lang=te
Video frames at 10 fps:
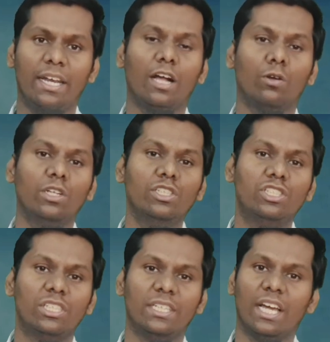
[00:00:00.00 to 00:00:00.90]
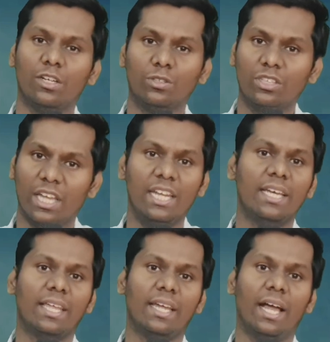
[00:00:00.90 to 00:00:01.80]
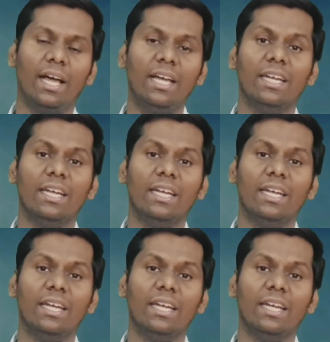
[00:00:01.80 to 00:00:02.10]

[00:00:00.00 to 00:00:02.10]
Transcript: నా గురించి నాకు తెలియదయ్యా